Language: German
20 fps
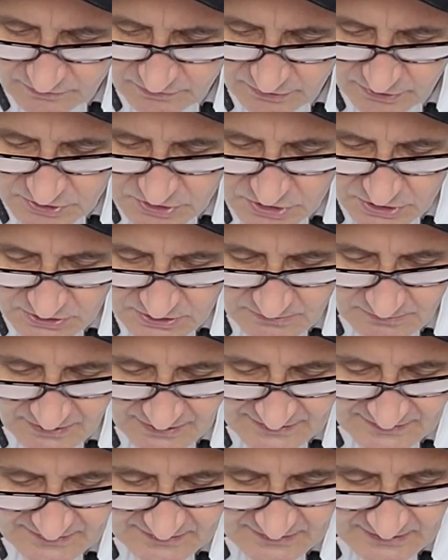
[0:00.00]
Fortschritte
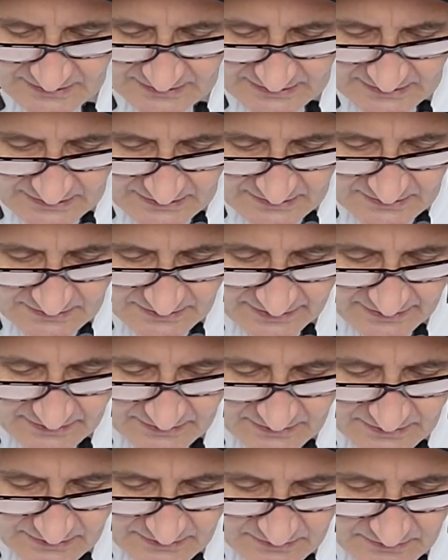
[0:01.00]
machst.
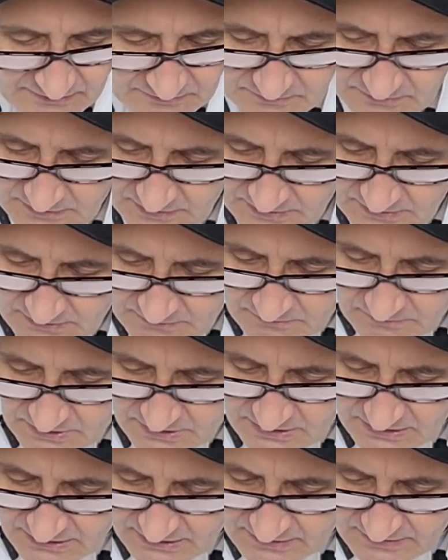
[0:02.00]
Denke, mit
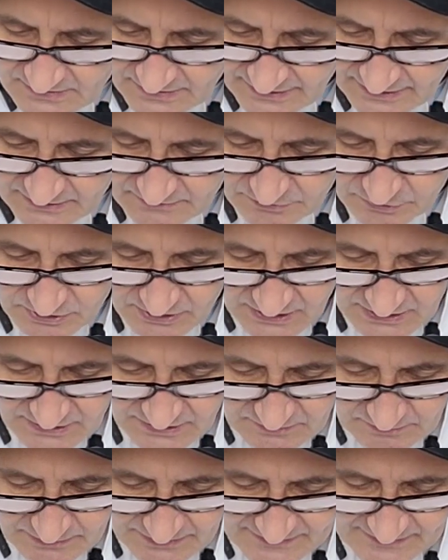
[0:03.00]
der Zeit wird
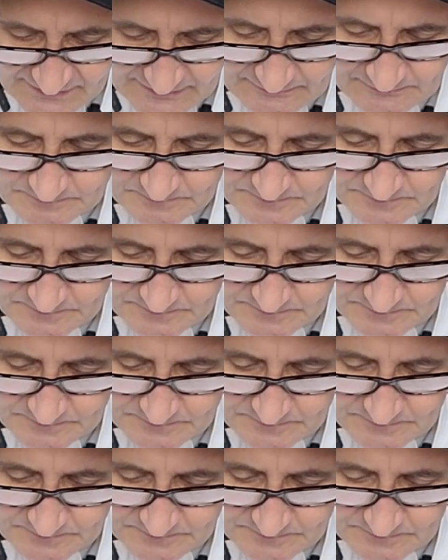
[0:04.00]
alles besser.